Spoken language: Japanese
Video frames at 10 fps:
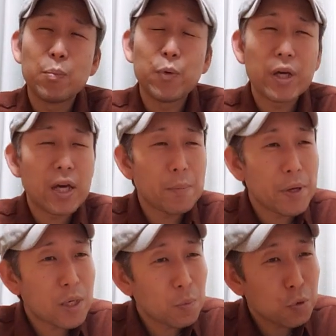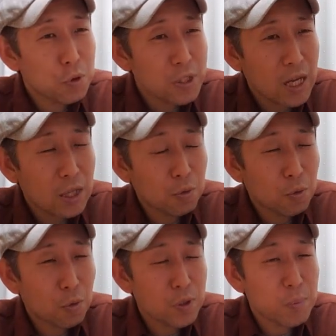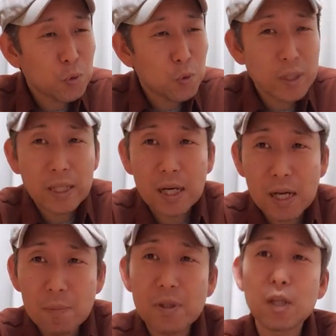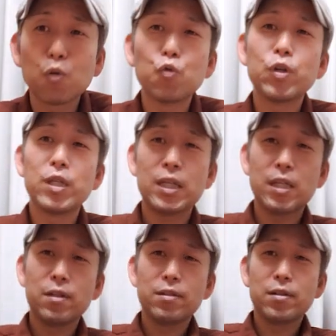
もう一回巻き戻してあの頃に戻れたらなみたいな雰囲気